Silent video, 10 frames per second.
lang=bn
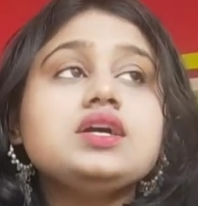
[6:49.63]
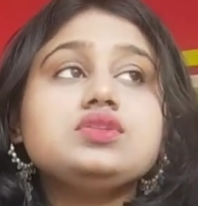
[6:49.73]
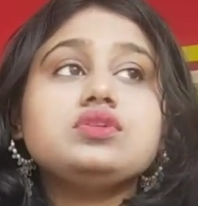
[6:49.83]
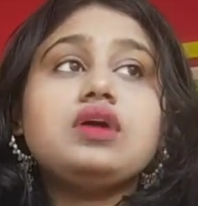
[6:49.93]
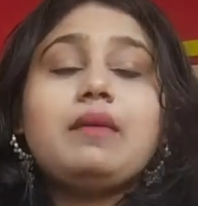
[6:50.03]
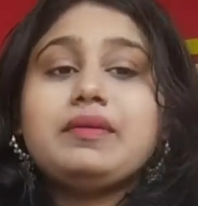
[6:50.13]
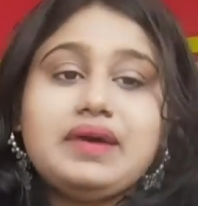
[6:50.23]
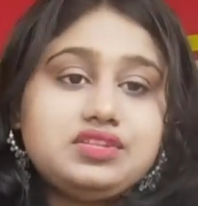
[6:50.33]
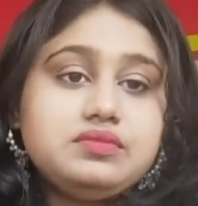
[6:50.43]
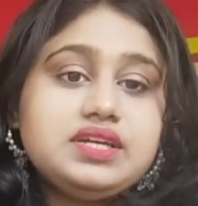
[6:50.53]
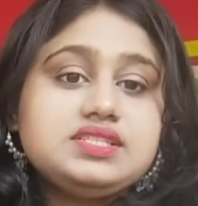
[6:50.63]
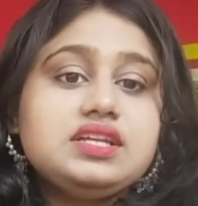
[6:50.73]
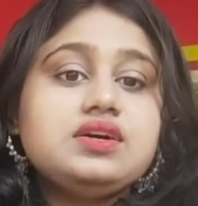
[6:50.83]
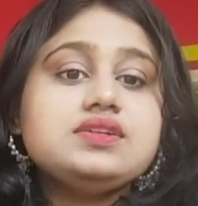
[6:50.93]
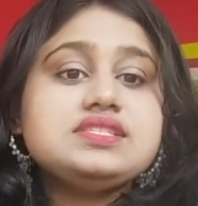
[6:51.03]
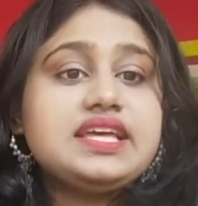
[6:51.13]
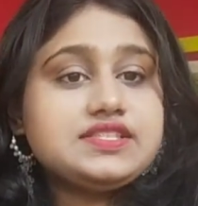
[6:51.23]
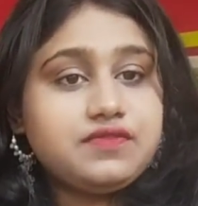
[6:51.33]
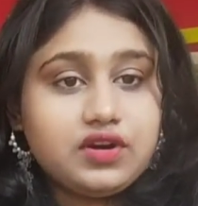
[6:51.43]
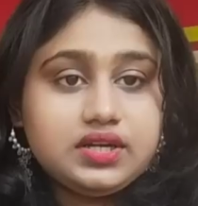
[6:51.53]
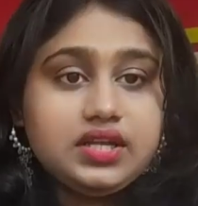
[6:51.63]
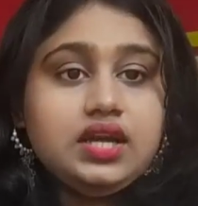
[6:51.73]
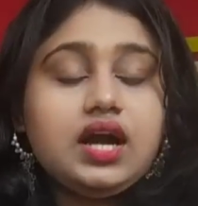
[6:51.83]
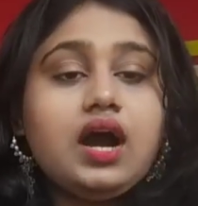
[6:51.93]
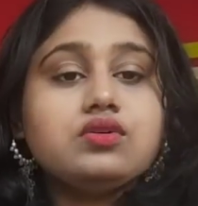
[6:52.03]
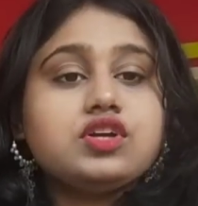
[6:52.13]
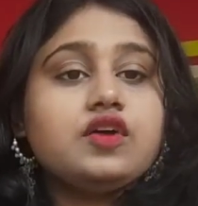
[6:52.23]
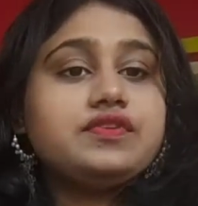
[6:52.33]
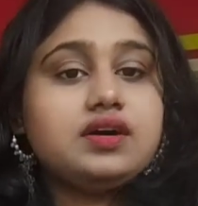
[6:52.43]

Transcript: তো আমার মাধ্যমিকে ছিল সিক্স ফর্টি আউট অফ